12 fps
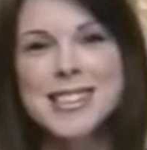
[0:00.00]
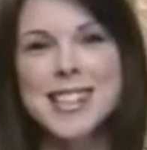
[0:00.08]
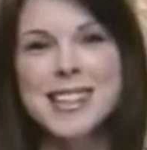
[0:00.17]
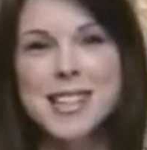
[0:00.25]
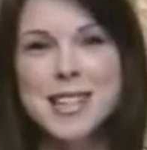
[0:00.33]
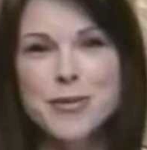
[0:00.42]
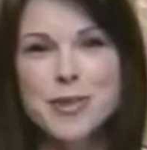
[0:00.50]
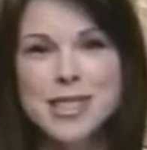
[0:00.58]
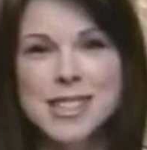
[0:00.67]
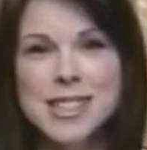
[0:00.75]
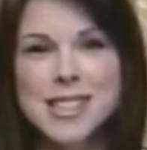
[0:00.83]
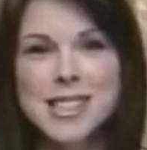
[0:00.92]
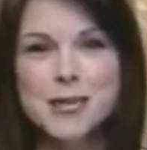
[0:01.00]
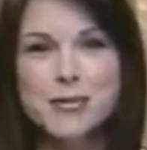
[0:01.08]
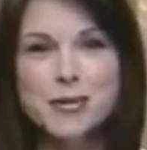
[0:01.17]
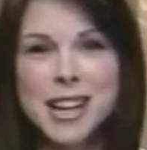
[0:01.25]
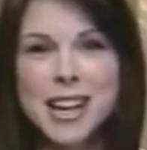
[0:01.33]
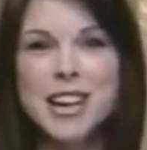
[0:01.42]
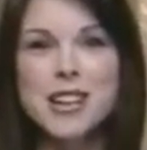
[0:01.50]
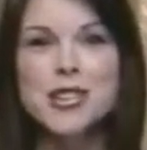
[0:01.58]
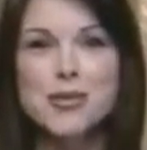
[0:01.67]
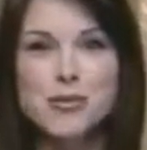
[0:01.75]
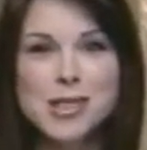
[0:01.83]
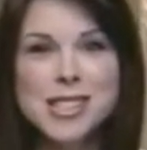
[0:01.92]
qui a téléphoné, qui voudrait que
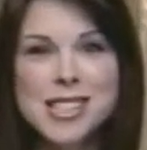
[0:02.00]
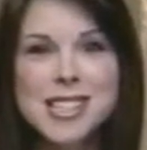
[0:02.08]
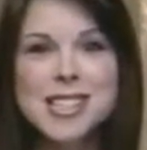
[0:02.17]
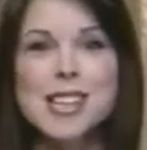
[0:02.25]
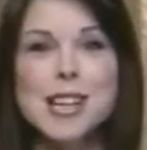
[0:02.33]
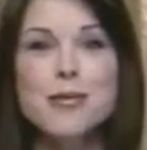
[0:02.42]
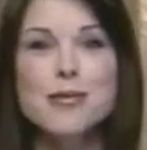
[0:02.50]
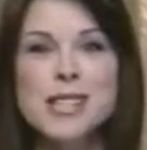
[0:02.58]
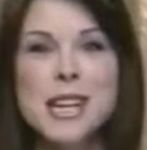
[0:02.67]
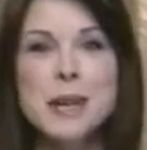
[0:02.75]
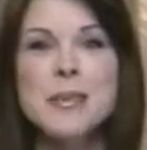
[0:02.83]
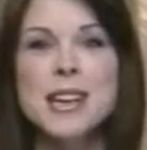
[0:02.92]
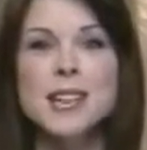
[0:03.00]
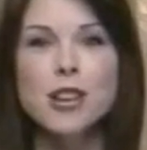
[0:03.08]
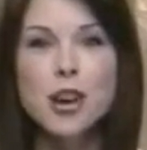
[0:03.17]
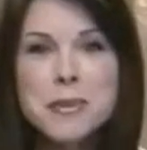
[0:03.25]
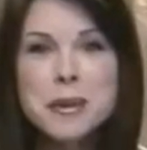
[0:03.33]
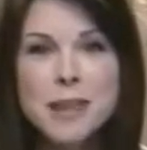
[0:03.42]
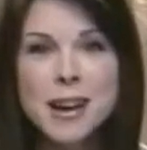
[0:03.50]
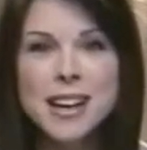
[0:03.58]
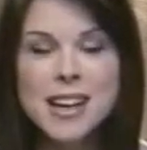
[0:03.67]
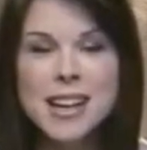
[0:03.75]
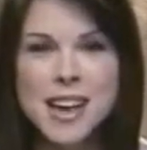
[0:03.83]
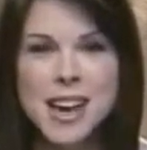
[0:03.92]
je vous dise qu'elle vous aime énormément.
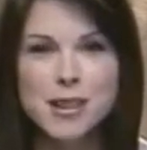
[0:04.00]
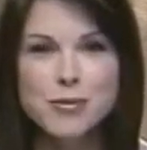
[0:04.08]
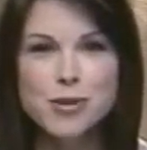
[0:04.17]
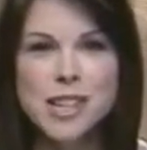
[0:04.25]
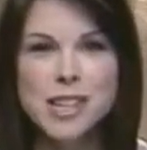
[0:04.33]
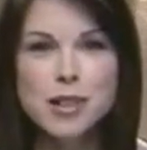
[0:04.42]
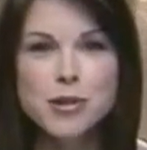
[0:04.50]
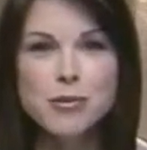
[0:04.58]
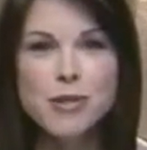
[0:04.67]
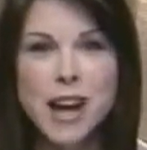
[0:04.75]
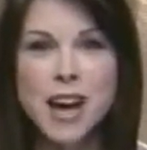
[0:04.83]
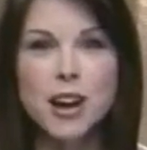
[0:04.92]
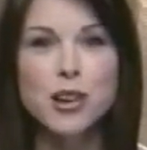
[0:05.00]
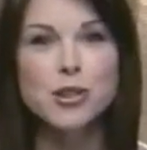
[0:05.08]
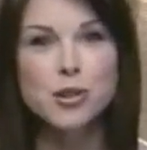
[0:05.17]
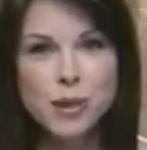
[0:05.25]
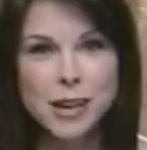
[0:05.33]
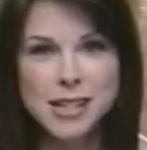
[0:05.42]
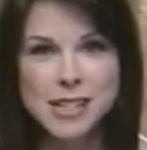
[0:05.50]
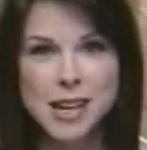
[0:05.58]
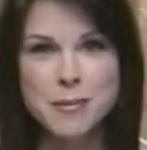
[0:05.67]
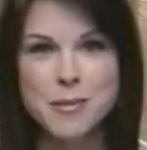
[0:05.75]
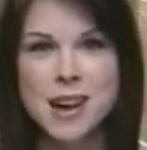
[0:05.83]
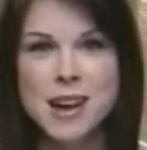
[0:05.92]
Elle vous a découvert tout
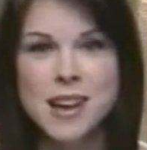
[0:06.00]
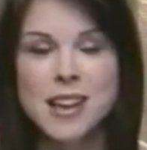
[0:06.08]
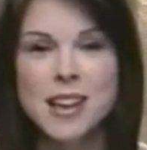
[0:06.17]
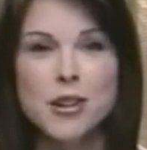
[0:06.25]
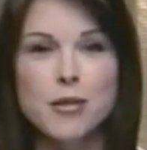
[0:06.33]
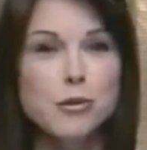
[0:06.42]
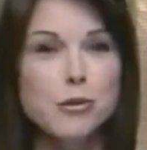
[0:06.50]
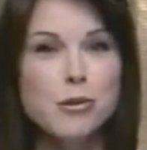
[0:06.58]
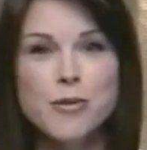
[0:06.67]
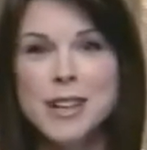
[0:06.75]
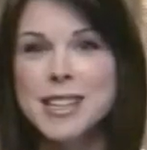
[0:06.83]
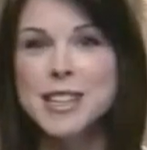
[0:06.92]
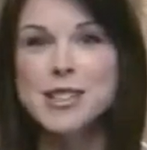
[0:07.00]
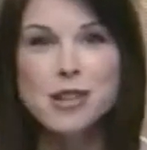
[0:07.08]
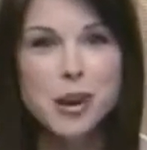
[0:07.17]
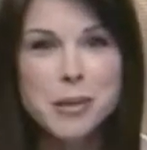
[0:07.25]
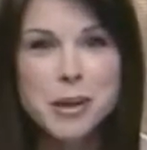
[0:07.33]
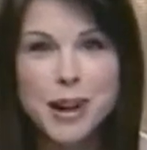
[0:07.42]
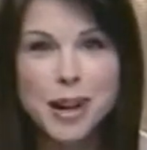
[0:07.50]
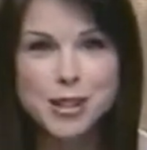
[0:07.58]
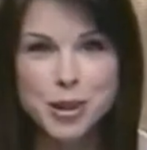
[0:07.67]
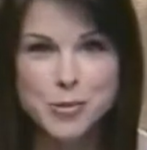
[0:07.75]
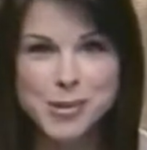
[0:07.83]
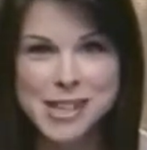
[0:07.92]
récemment. Euh, vous lui faites énormément
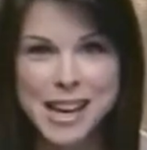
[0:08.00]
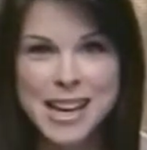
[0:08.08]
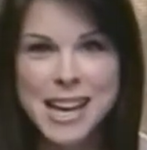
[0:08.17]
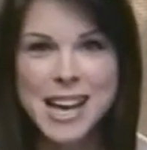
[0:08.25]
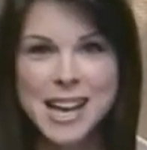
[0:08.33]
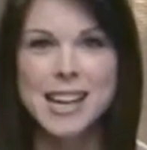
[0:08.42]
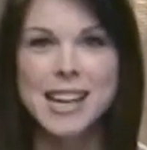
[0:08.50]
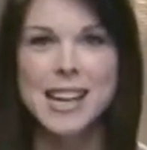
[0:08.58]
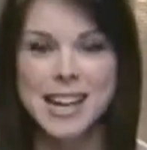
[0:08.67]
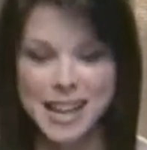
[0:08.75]
de bien et elle